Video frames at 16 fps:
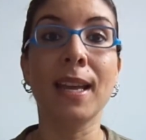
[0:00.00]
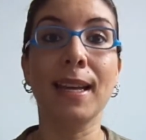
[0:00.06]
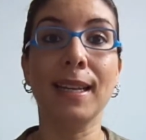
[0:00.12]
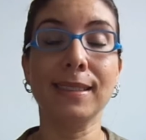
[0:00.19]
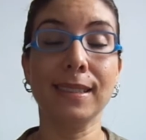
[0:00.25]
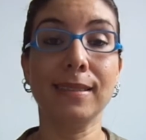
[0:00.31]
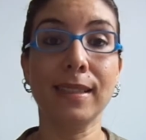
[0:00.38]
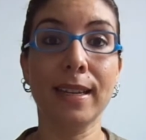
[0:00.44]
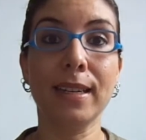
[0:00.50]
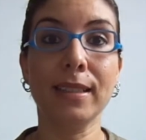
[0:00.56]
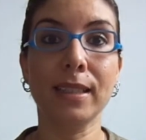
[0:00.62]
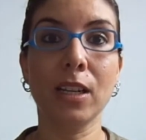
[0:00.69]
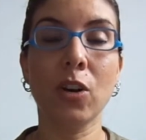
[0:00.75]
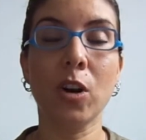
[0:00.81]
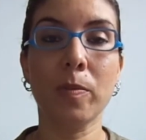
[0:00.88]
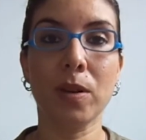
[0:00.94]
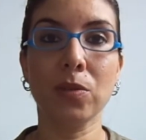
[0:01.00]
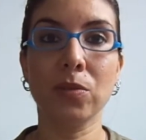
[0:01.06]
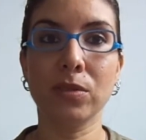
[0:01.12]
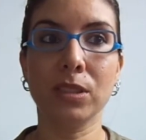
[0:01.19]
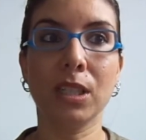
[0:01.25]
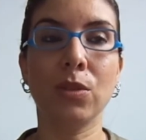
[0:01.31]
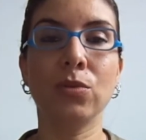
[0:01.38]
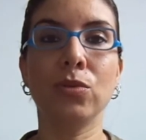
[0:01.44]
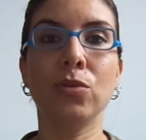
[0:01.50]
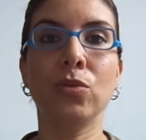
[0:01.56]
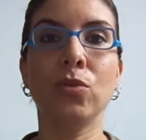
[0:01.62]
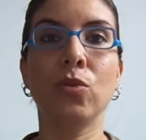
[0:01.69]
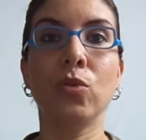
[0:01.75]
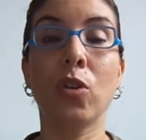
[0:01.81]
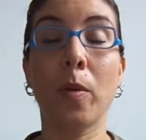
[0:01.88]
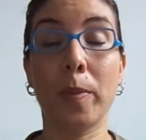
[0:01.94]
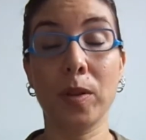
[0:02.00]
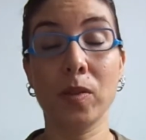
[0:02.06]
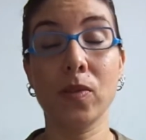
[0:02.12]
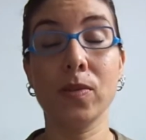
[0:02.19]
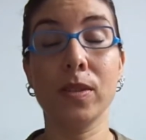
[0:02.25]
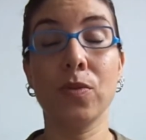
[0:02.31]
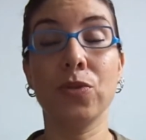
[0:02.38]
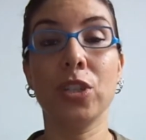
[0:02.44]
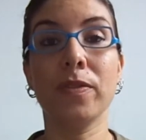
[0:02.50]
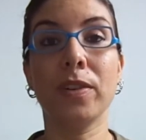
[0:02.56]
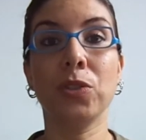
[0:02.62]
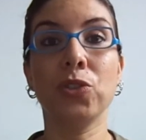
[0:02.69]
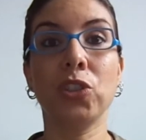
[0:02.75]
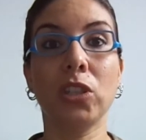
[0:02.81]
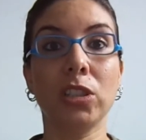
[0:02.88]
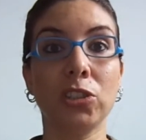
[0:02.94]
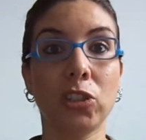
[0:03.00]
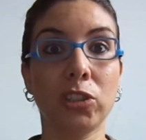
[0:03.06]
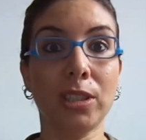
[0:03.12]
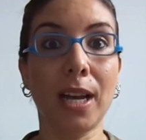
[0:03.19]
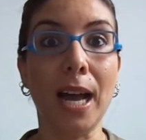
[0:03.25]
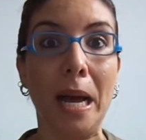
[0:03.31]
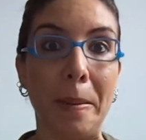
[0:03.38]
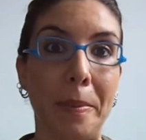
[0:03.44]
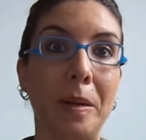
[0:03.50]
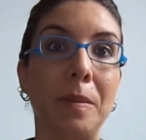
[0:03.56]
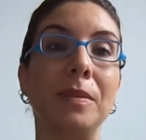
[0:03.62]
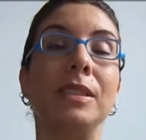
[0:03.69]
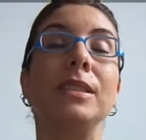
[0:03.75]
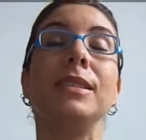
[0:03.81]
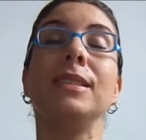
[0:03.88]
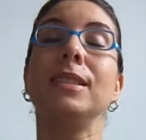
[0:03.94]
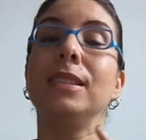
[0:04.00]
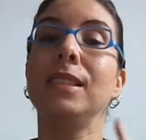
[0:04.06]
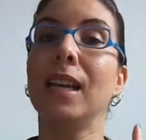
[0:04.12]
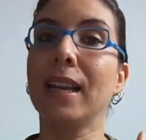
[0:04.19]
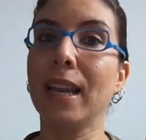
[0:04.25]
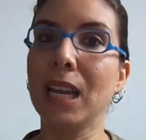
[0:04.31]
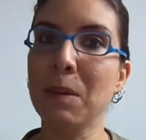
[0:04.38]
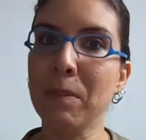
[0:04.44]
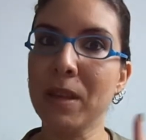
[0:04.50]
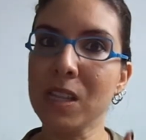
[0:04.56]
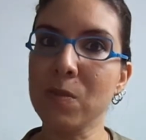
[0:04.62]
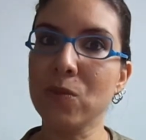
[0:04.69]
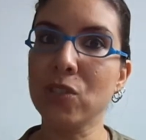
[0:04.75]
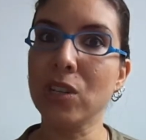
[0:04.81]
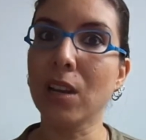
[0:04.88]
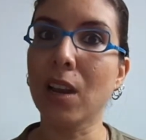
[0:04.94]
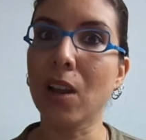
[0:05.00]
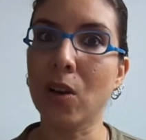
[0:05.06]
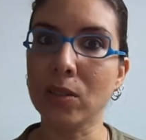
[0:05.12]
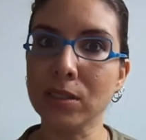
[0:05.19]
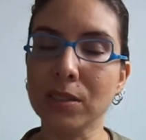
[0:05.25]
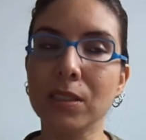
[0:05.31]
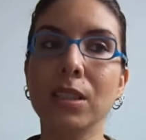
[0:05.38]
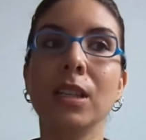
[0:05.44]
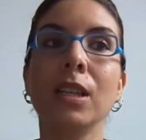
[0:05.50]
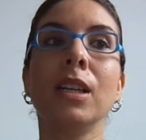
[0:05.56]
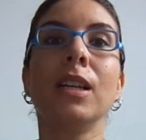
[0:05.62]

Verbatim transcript: Essa série tem coprodução do coprodução executiva do JJ Abrams. Sim, aquele mesmo de Lost.